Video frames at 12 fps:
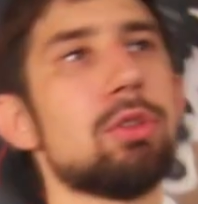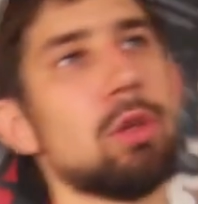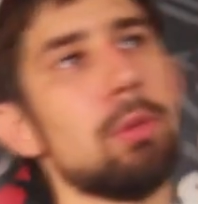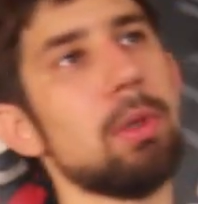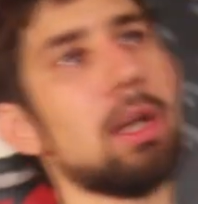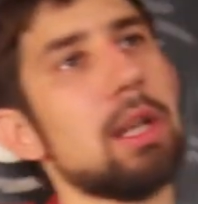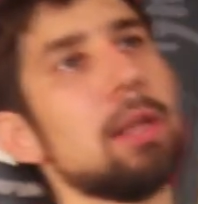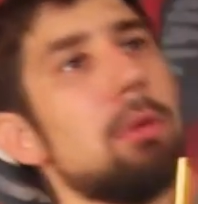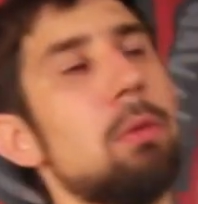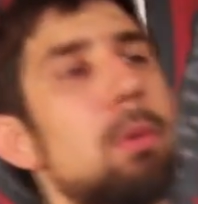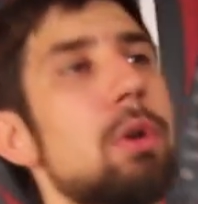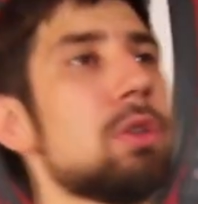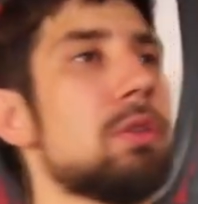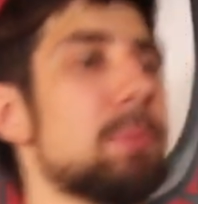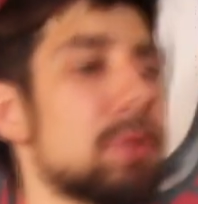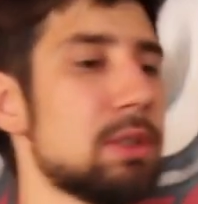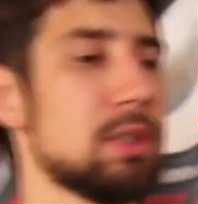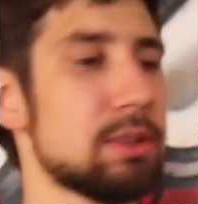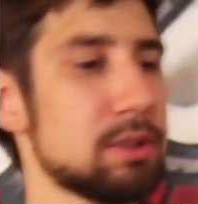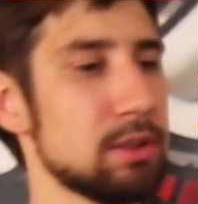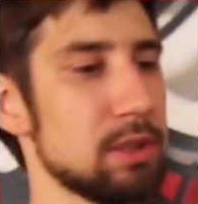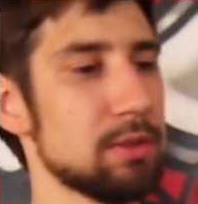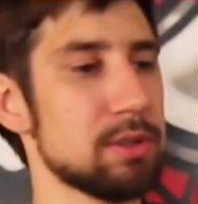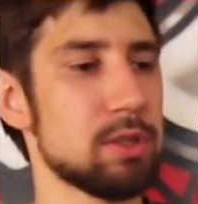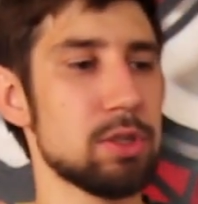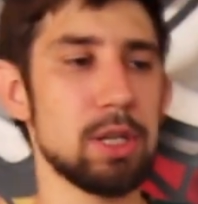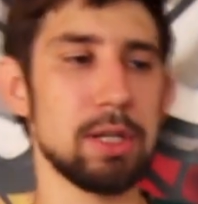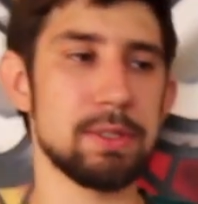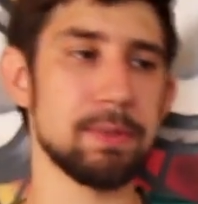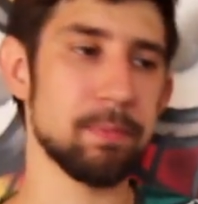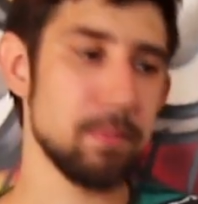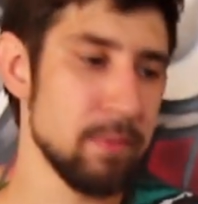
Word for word: чтобы к этому больше впоследствии не возвращаться.